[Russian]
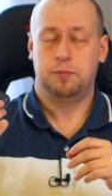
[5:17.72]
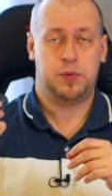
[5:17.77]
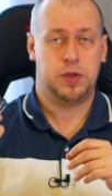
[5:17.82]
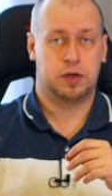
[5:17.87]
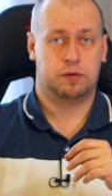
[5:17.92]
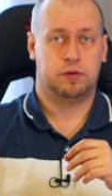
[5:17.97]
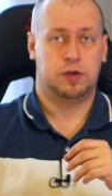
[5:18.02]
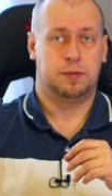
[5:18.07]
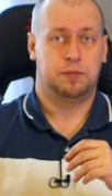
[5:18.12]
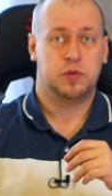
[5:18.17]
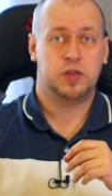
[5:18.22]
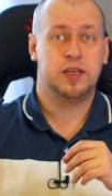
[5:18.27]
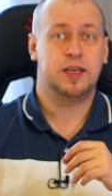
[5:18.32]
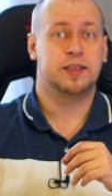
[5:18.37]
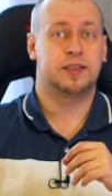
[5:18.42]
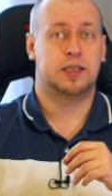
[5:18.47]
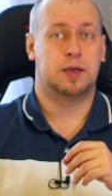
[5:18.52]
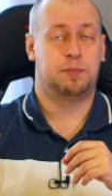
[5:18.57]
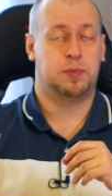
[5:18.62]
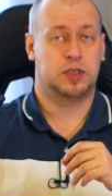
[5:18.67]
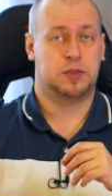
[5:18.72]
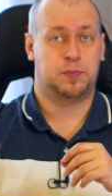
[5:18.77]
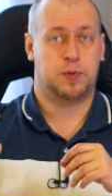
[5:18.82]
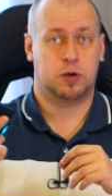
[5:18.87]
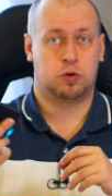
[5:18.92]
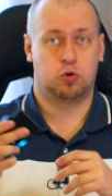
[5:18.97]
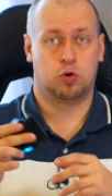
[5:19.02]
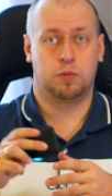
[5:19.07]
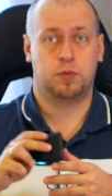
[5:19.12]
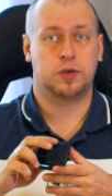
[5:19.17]
Первое. Есть запас
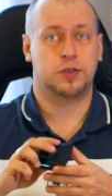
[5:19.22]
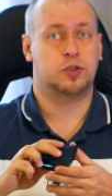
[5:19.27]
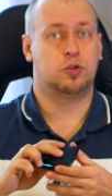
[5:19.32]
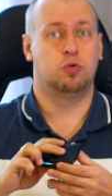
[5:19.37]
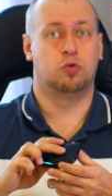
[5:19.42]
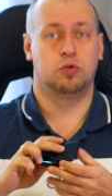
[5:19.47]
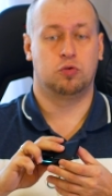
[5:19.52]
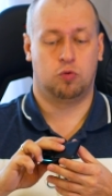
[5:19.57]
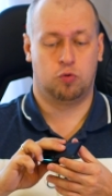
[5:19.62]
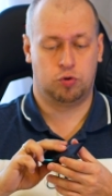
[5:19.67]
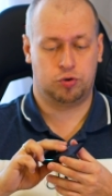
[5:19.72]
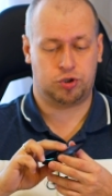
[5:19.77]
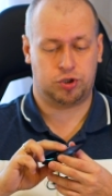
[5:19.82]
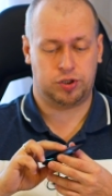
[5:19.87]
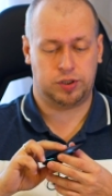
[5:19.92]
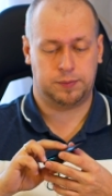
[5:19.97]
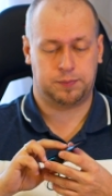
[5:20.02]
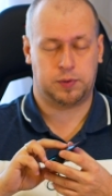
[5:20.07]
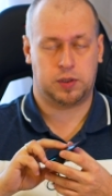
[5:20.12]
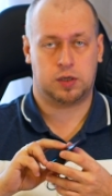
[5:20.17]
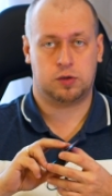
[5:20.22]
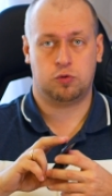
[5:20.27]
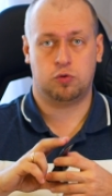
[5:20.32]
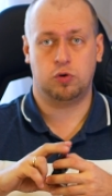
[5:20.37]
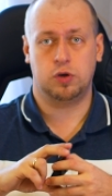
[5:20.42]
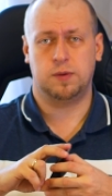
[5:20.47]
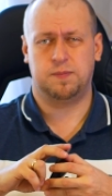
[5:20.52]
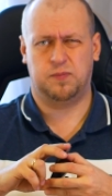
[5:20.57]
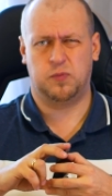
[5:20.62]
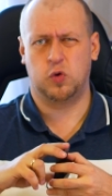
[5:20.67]
по громкости, он очень
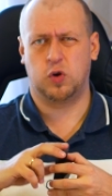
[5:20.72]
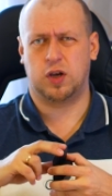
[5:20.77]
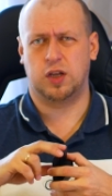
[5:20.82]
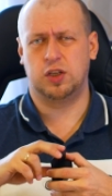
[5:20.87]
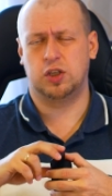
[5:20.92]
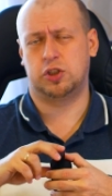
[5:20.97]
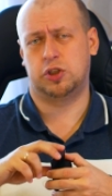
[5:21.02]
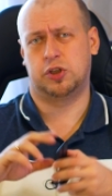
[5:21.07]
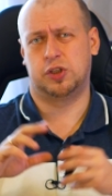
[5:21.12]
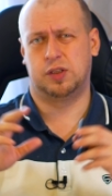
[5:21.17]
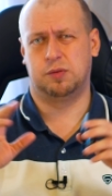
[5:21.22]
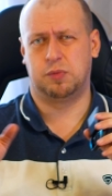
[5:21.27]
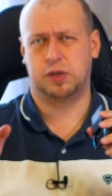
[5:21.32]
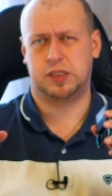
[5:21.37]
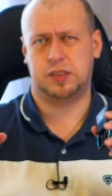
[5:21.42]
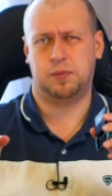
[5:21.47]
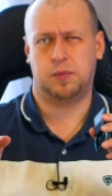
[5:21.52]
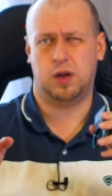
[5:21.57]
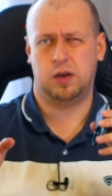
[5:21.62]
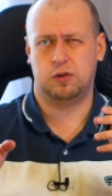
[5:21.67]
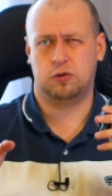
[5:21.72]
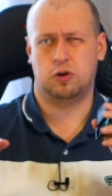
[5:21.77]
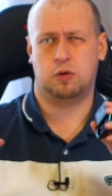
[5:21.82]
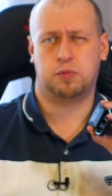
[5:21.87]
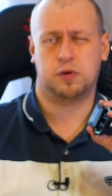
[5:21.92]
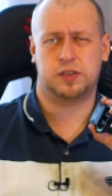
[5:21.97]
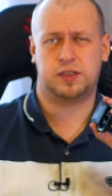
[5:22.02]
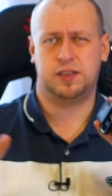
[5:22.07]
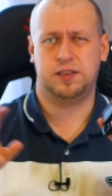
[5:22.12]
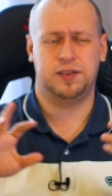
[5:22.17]
неплохой, но, конечно же, на максимальной
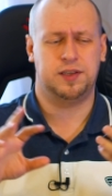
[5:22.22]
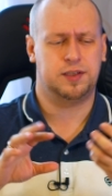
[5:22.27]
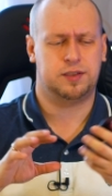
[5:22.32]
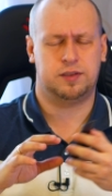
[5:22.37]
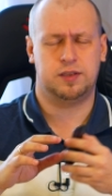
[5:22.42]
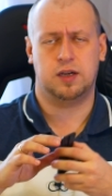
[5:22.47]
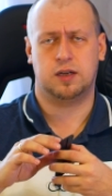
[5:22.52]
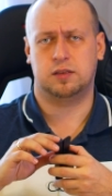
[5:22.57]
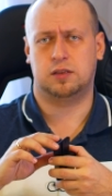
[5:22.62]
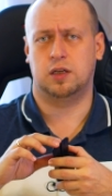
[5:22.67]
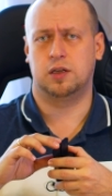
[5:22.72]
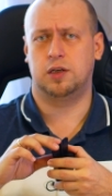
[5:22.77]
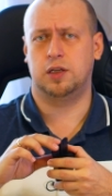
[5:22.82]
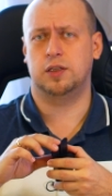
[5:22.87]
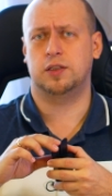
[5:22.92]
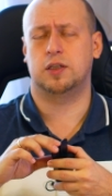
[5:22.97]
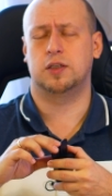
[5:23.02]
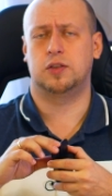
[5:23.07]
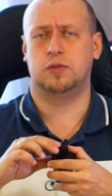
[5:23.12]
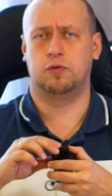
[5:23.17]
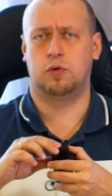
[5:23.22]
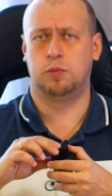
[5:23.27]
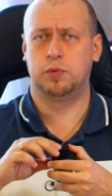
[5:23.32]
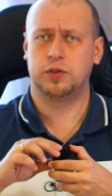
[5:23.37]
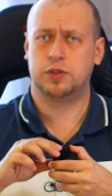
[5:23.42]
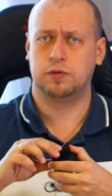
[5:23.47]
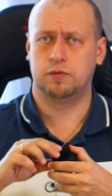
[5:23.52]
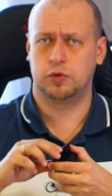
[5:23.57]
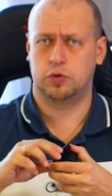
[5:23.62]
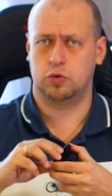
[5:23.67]
громкости есть некоторая резкость в
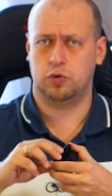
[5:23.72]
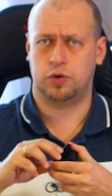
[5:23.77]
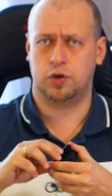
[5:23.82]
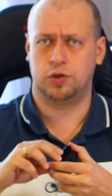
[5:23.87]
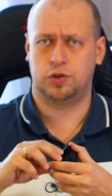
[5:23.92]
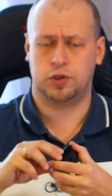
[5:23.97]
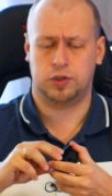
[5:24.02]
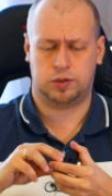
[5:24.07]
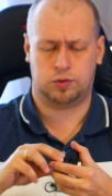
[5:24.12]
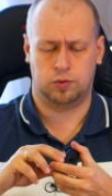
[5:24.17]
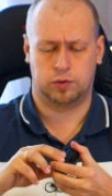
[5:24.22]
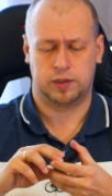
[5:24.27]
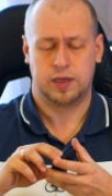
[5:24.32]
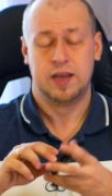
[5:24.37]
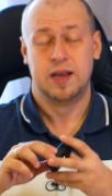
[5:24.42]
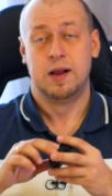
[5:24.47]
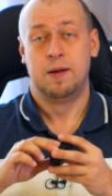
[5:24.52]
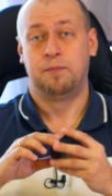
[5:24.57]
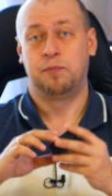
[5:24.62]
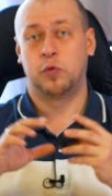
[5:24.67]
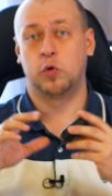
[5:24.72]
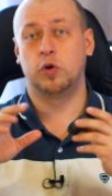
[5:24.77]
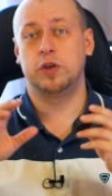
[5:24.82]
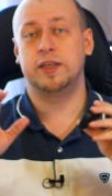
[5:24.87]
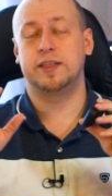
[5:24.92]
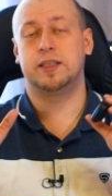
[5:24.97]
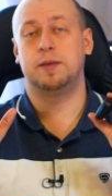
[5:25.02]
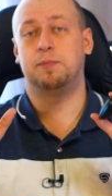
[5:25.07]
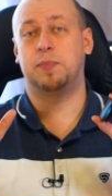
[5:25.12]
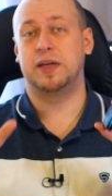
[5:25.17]
области высоких частот. Но
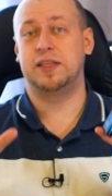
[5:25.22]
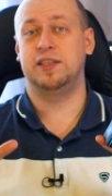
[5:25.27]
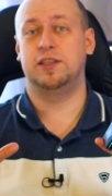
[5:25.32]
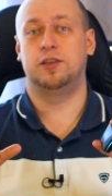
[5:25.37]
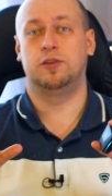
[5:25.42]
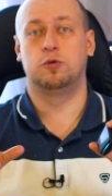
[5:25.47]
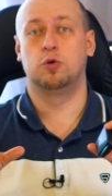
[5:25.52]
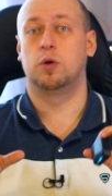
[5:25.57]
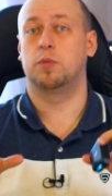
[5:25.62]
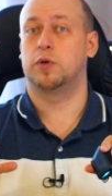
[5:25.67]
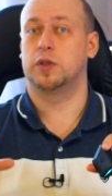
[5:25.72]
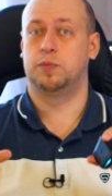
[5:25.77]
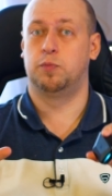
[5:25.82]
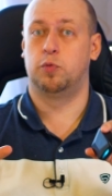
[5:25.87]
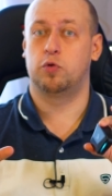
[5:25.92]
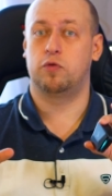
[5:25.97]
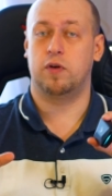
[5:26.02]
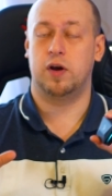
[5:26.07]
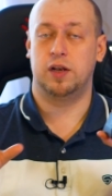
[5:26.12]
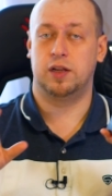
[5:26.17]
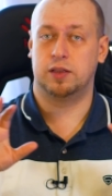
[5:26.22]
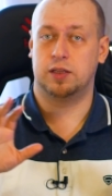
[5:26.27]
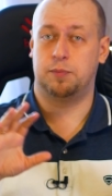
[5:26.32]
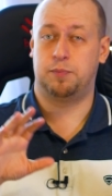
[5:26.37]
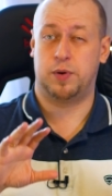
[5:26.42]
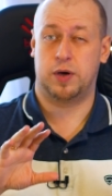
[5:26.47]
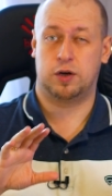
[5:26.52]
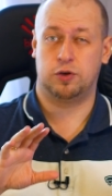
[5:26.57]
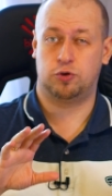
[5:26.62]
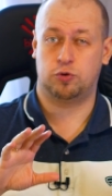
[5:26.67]
если понизить громкость буквально на
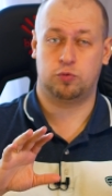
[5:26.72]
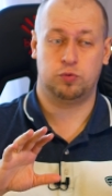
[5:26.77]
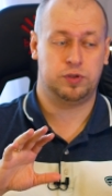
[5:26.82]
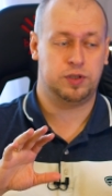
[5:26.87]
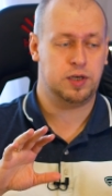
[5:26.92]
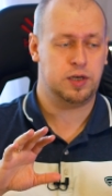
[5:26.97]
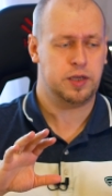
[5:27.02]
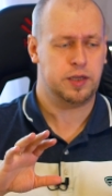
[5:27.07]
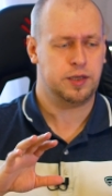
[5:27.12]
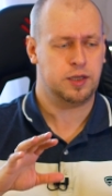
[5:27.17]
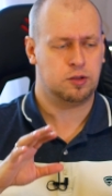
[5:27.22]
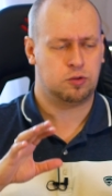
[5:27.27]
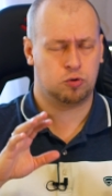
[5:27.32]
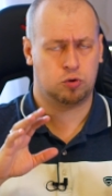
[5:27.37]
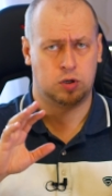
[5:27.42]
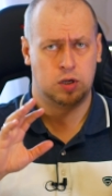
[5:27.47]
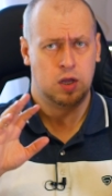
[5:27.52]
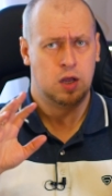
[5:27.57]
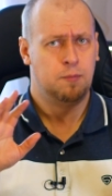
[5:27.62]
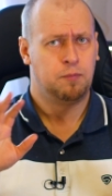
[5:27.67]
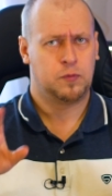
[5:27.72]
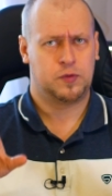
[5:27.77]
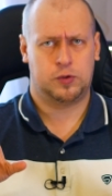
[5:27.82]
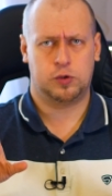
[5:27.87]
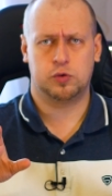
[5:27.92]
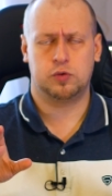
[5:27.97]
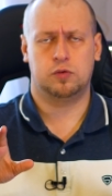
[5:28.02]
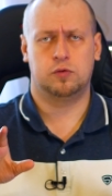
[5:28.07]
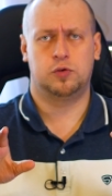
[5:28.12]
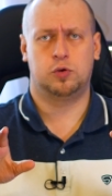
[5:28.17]
парочку делений, то
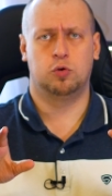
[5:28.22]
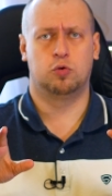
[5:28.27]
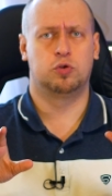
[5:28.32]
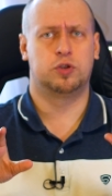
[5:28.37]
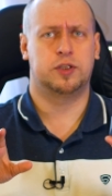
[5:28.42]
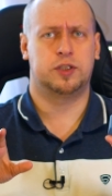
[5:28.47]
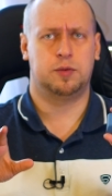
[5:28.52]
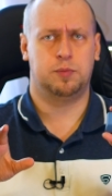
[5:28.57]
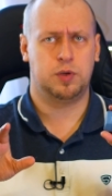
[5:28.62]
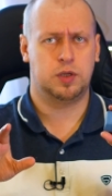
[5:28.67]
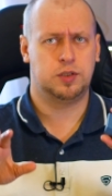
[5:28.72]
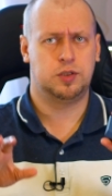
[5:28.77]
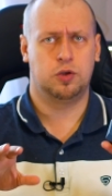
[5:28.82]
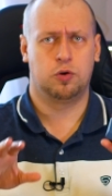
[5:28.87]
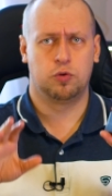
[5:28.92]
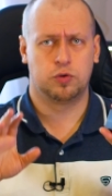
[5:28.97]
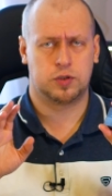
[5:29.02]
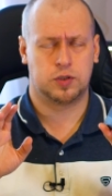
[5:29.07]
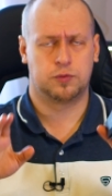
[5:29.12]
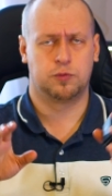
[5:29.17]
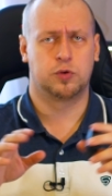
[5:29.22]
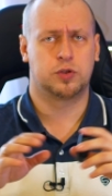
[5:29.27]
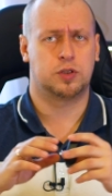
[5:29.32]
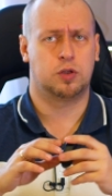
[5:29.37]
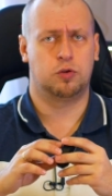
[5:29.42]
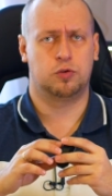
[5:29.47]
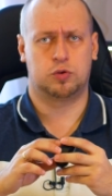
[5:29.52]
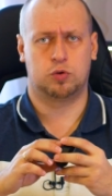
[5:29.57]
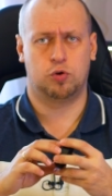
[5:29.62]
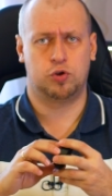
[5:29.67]
все, все уже стабилизируется, звук
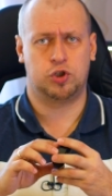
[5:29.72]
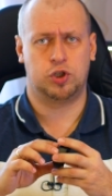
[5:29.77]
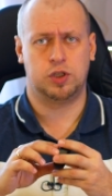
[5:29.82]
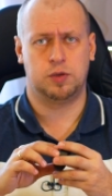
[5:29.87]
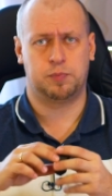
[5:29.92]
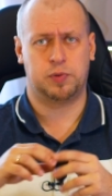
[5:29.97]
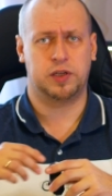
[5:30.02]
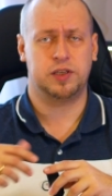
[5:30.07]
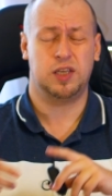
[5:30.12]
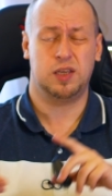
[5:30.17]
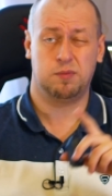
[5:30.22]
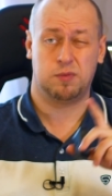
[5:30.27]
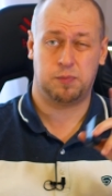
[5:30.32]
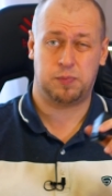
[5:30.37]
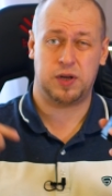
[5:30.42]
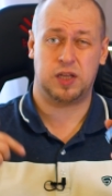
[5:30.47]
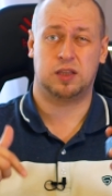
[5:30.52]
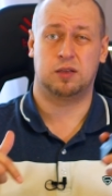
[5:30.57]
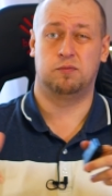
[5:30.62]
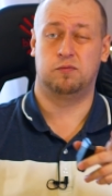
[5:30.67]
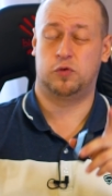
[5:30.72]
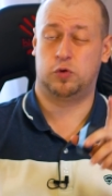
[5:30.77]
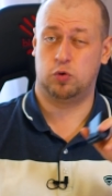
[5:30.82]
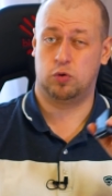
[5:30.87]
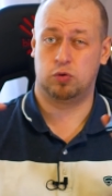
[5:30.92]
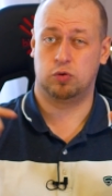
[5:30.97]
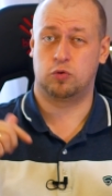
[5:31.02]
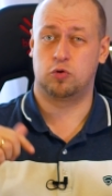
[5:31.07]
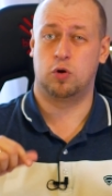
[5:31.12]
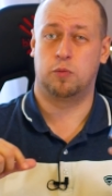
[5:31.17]
становится очень неплохим, и при этом
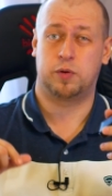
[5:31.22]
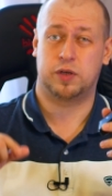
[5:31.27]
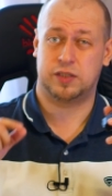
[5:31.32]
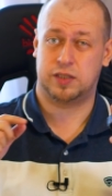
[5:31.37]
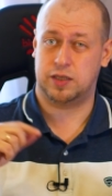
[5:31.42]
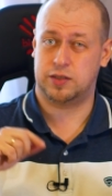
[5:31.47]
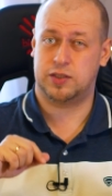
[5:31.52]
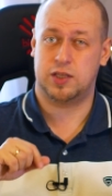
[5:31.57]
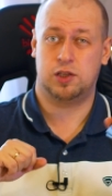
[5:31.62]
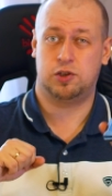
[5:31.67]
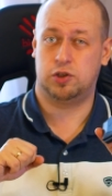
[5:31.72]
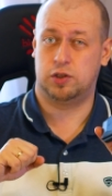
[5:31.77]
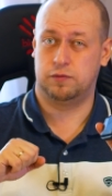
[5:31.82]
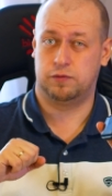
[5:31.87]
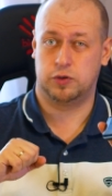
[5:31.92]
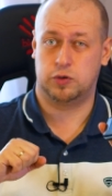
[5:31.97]
все равно громкость достаточно